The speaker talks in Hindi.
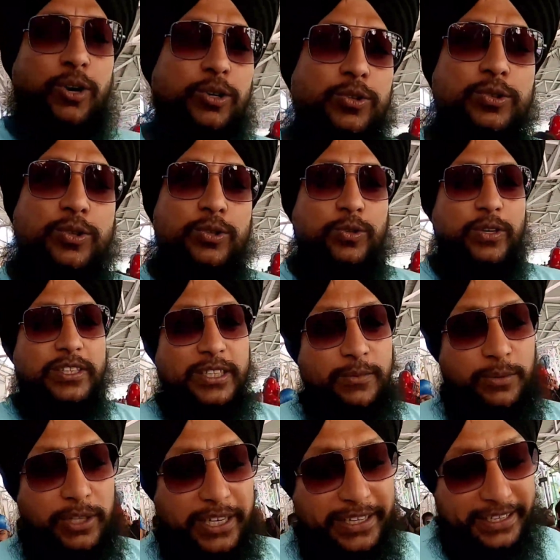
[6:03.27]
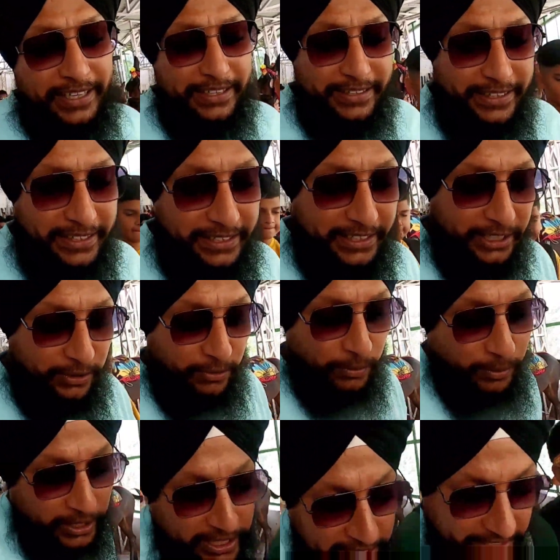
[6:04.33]
और उसको थोड़ा सा बोला कि यार देख ले तो वो
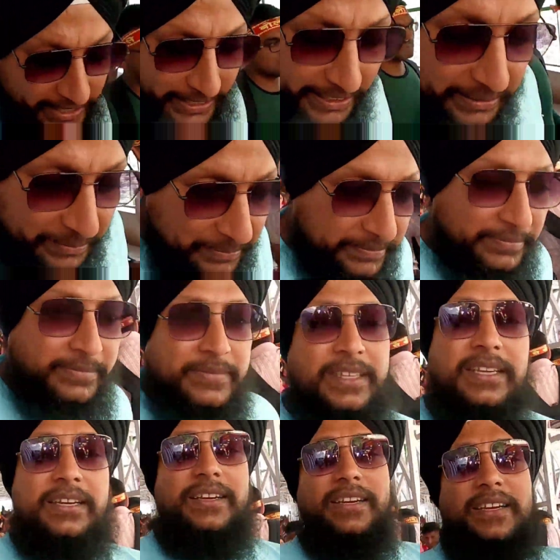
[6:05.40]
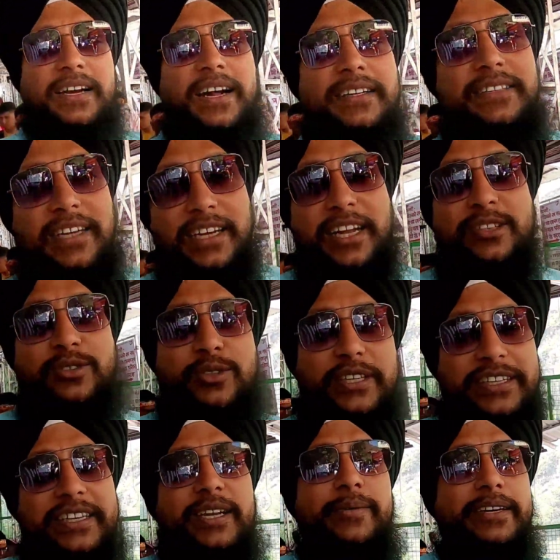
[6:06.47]
बोला कि अट्ठारह सौ
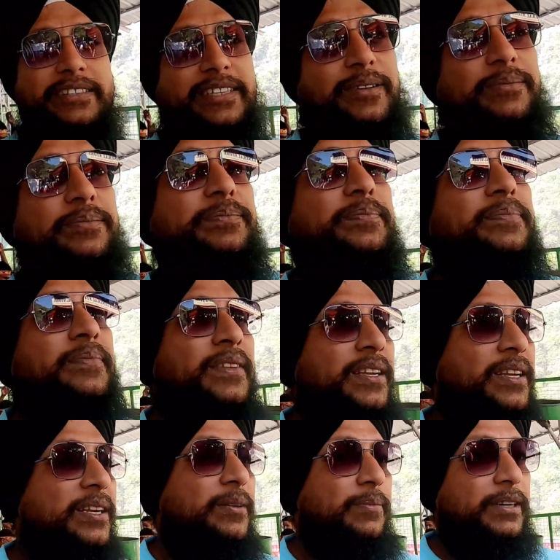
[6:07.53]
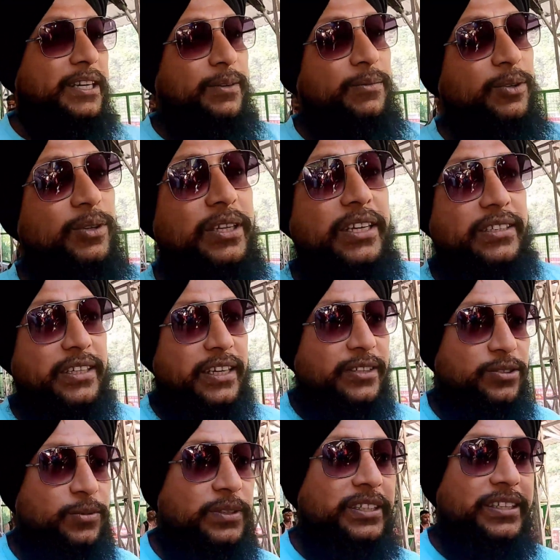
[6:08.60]
दे देना भाई साहब पर हम लोगों ने अट्ठारह
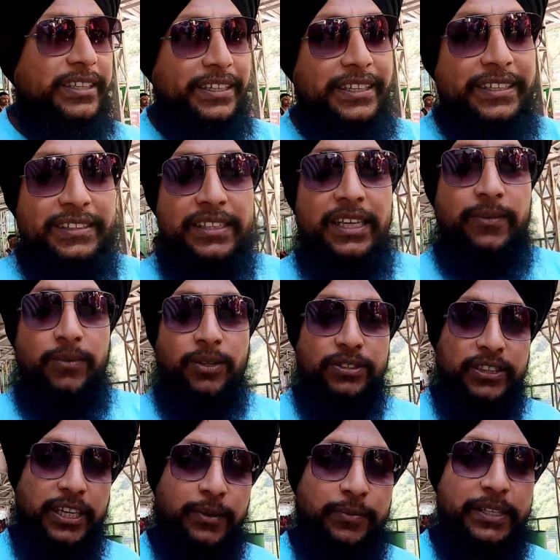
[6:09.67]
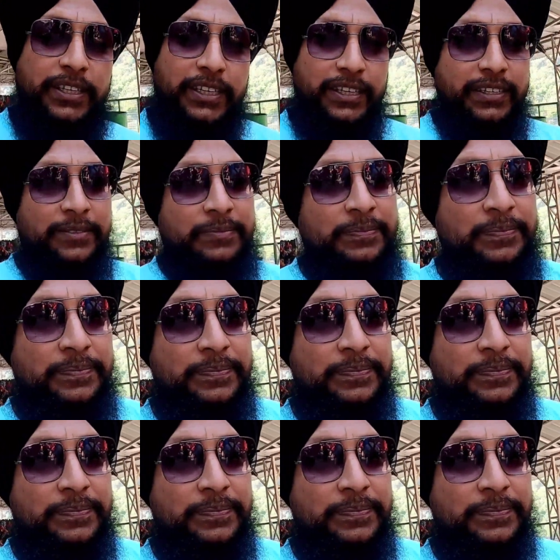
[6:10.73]
सौ भी नहीं देने इसलिए हम लोग चल पड़े हैं